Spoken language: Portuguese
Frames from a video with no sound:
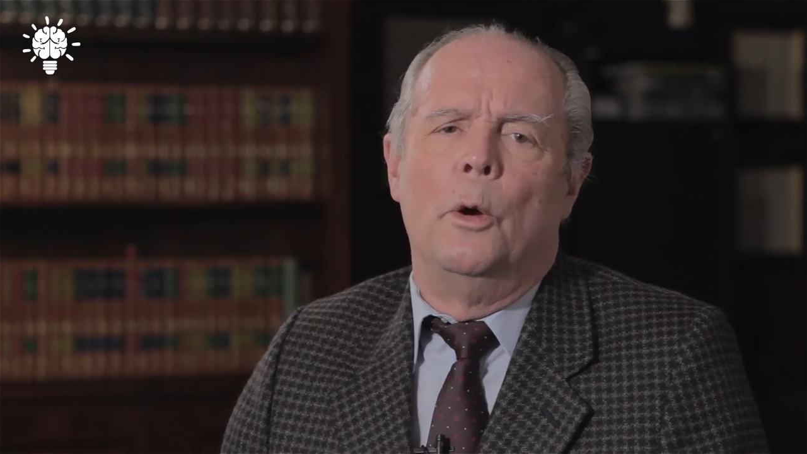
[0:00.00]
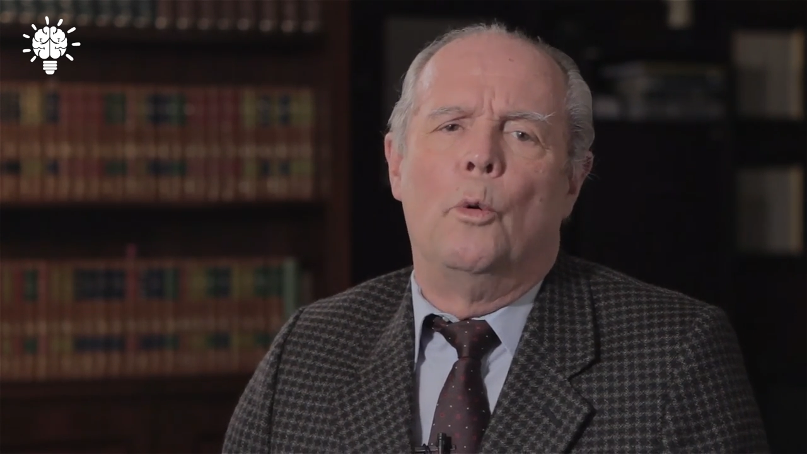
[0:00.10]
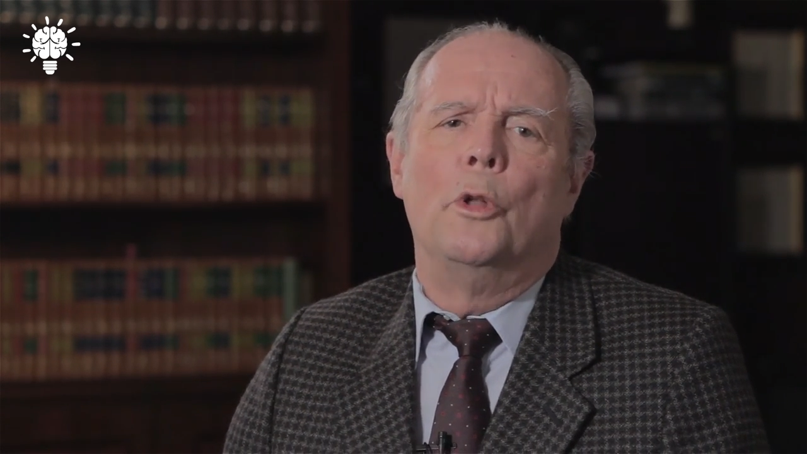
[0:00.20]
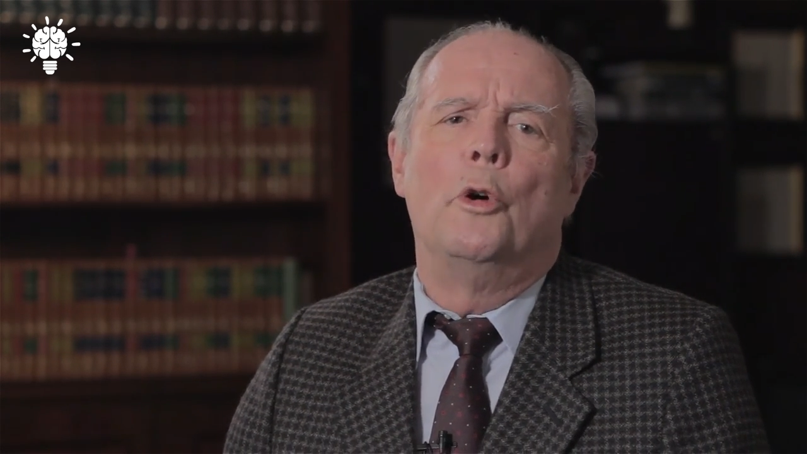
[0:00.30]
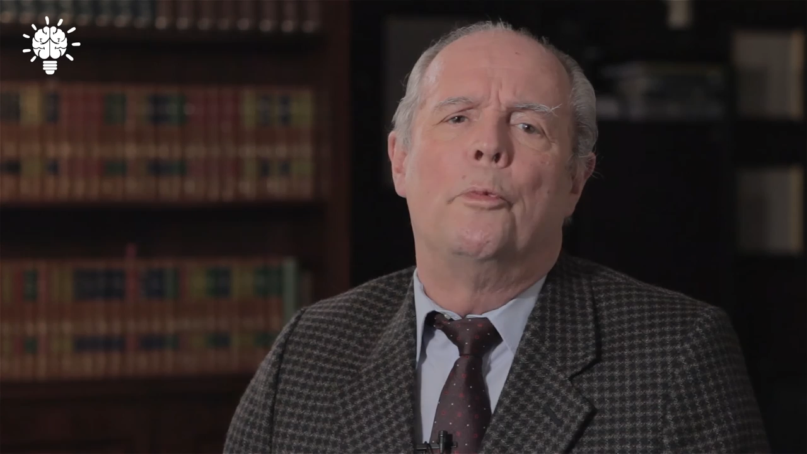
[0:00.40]

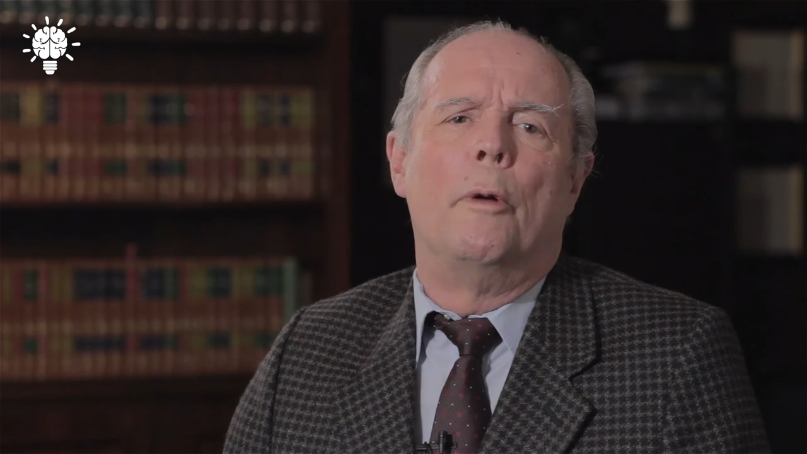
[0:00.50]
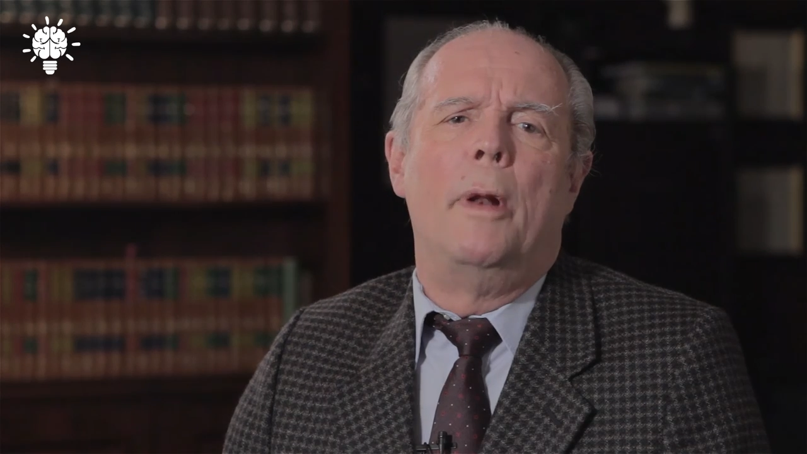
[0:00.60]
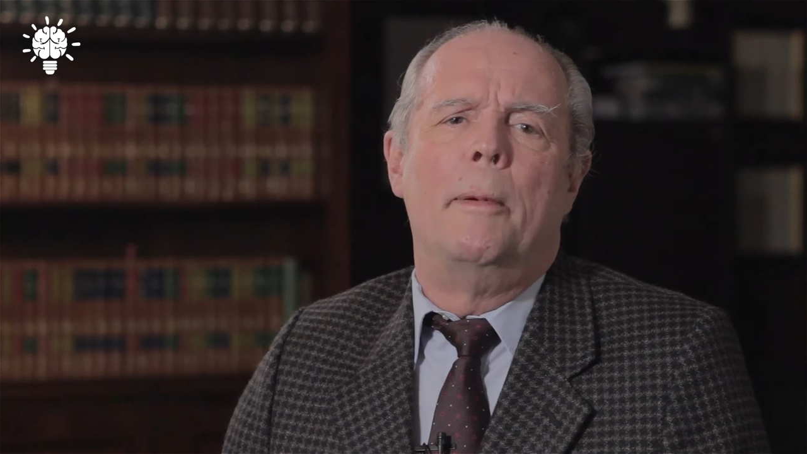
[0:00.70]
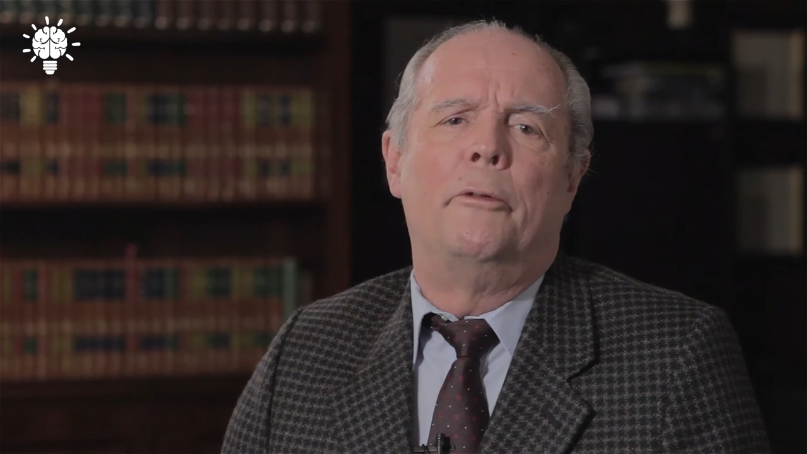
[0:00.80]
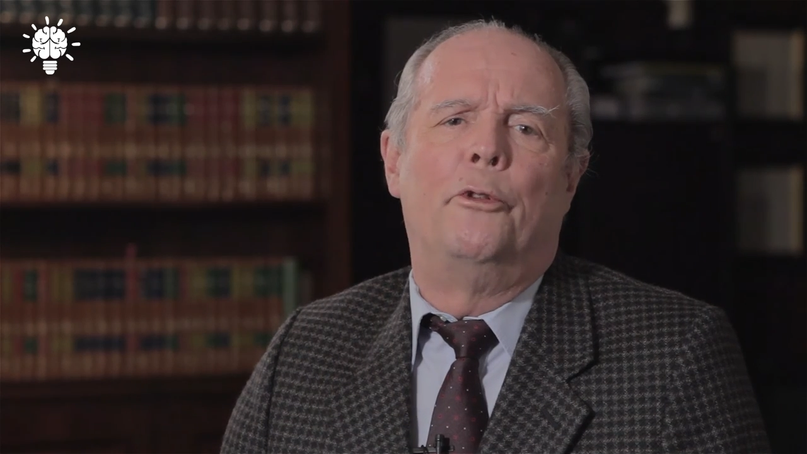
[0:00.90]
quando o
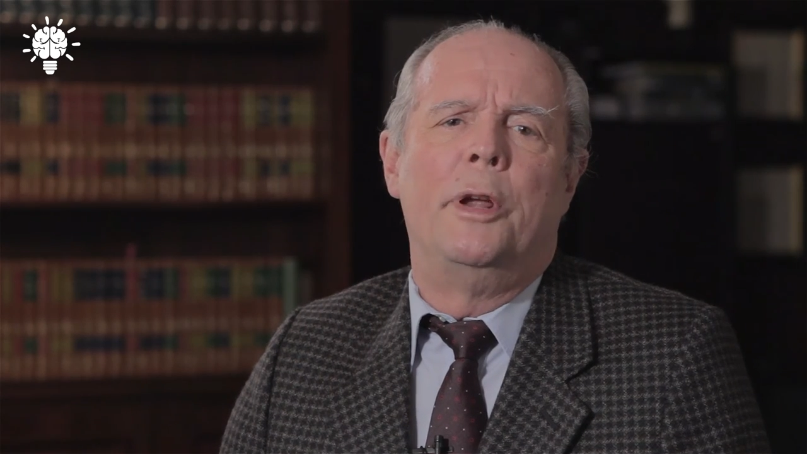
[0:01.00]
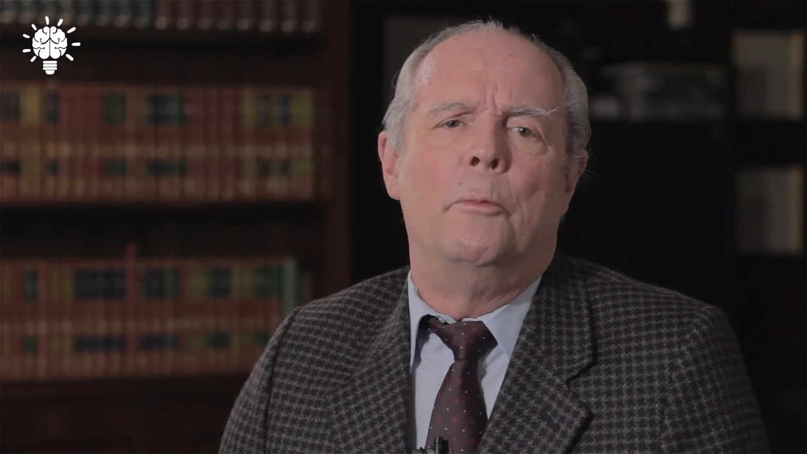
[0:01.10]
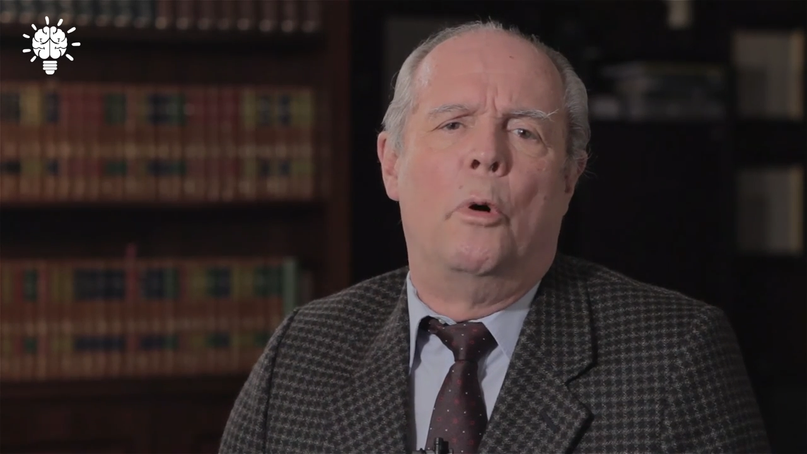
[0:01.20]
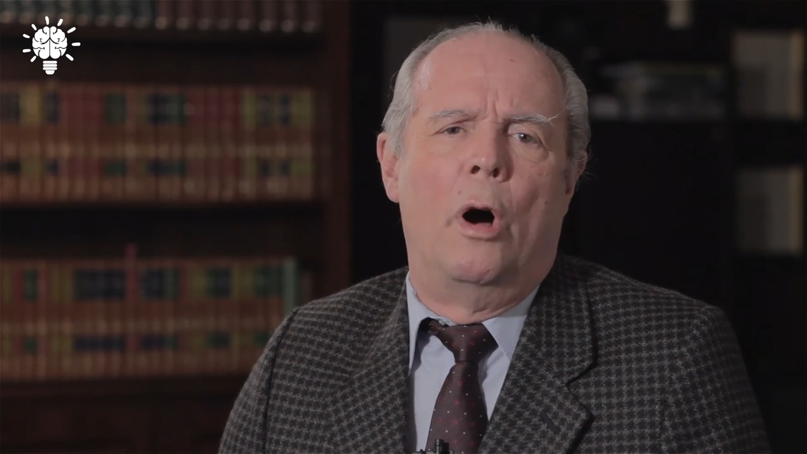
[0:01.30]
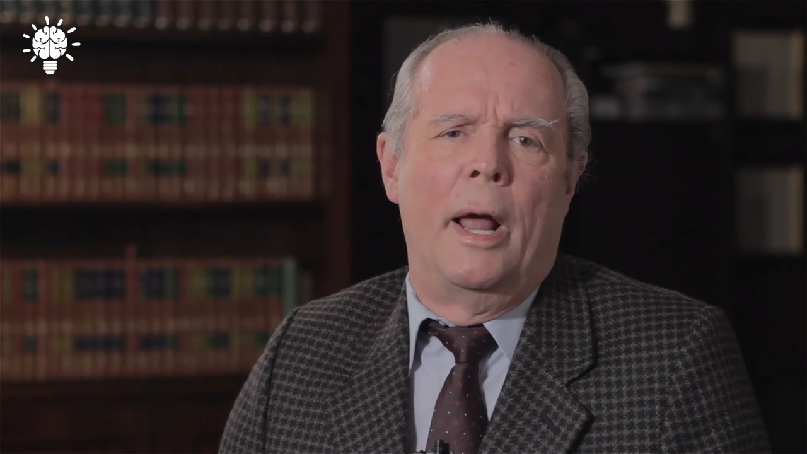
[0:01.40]
problema foi
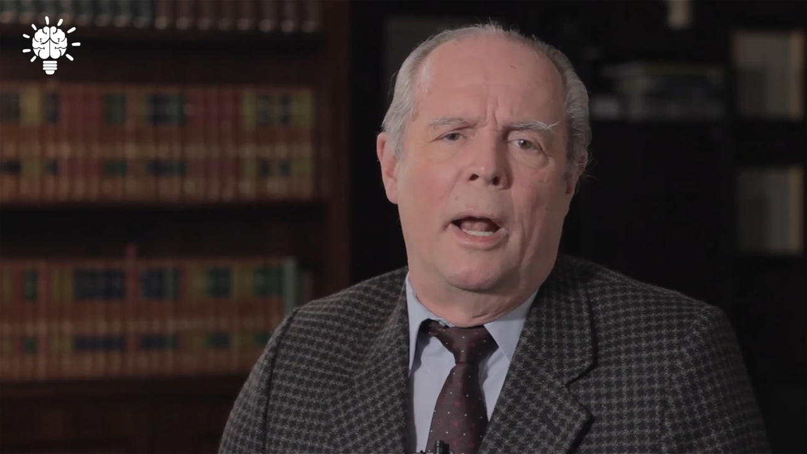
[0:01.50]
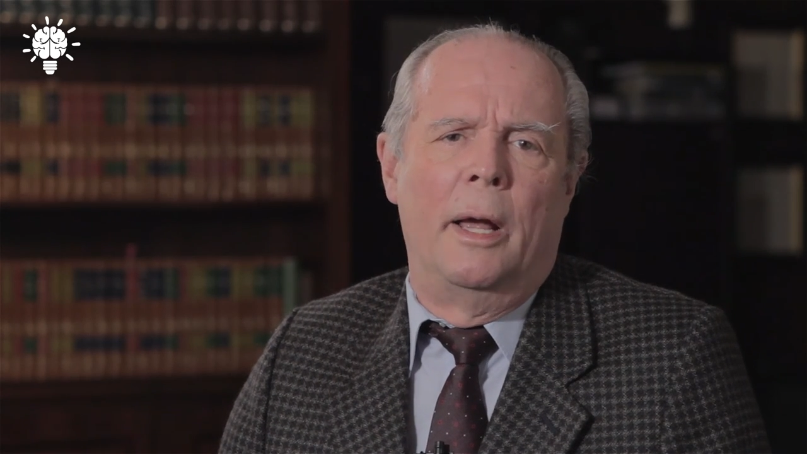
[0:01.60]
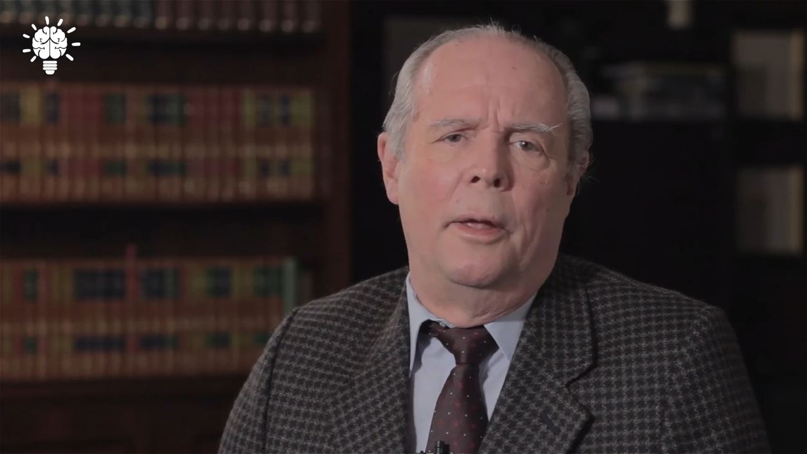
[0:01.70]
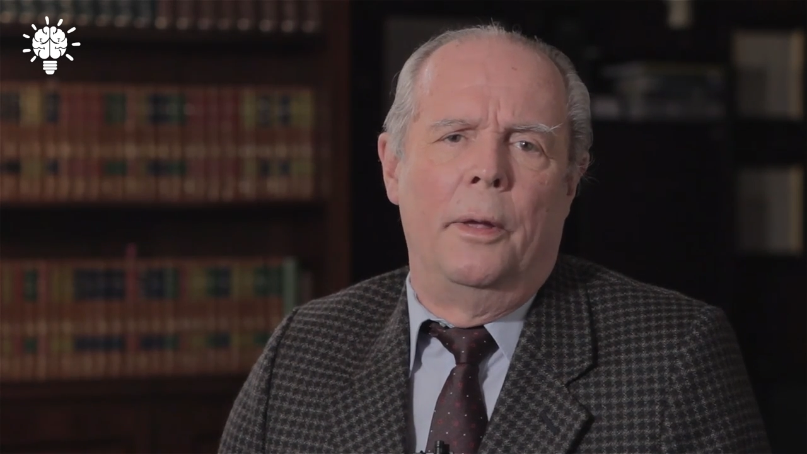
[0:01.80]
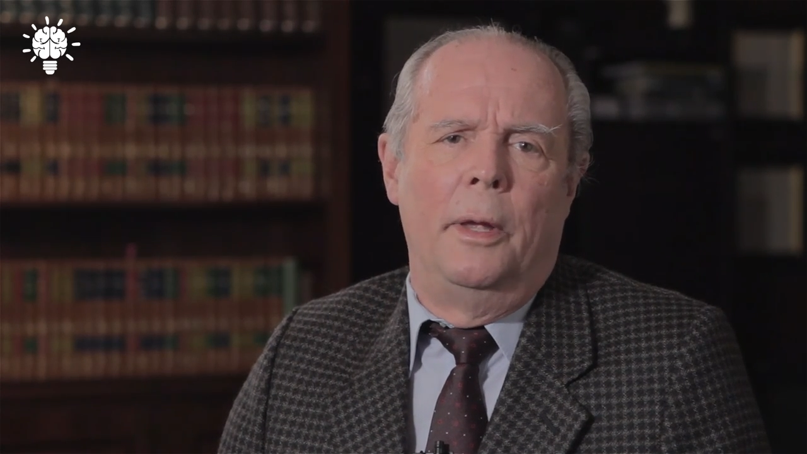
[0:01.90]
embora